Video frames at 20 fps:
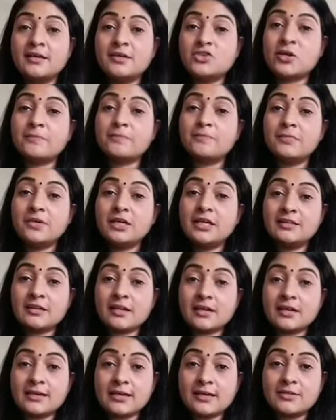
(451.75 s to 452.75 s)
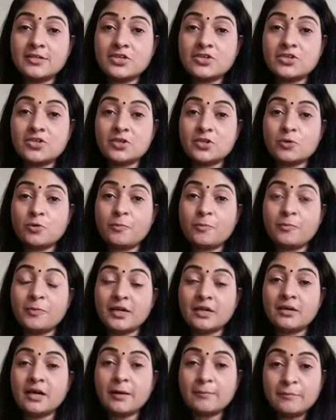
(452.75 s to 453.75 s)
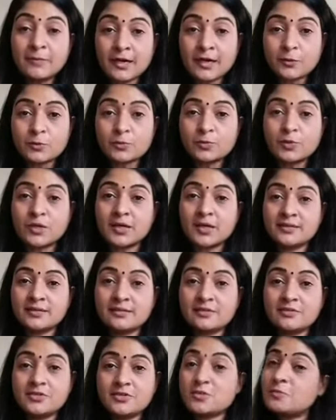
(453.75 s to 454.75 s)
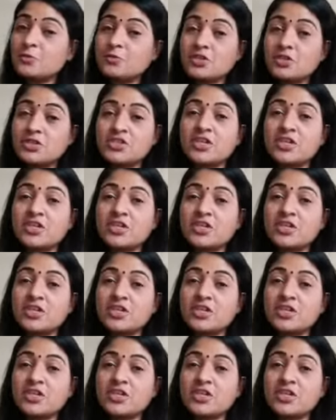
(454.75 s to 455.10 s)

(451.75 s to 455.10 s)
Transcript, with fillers: जब इंदिरा गांधी जी के ऊपर हमला हुआ जिसमें उनकी